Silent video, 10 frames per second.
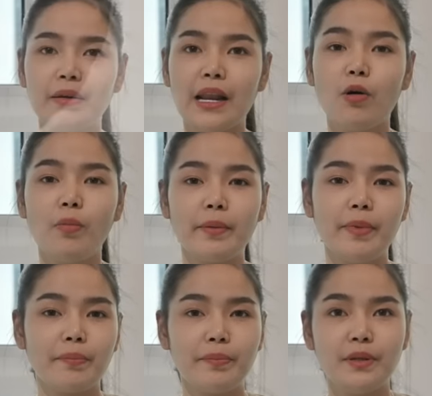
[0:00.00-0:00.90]
เราเหมือน
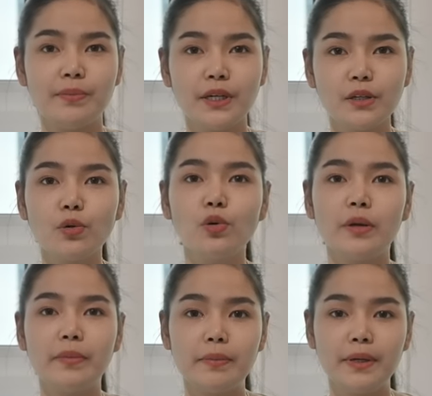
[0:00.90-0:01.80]
แบบมีเพื่อนคุย
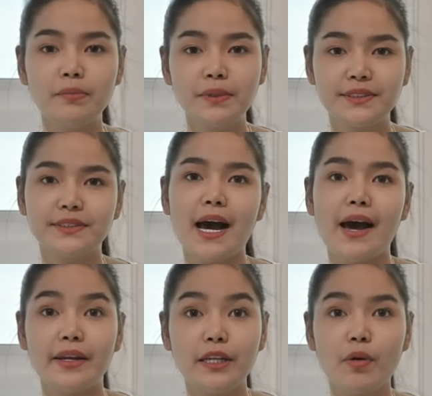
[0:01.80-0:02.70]
มีเพื่อนปรึกษา
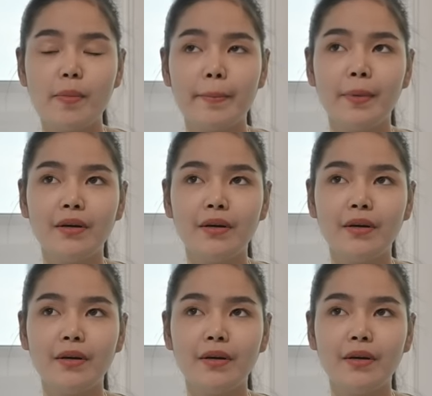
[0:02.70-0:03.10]
ดีกว่าแบบ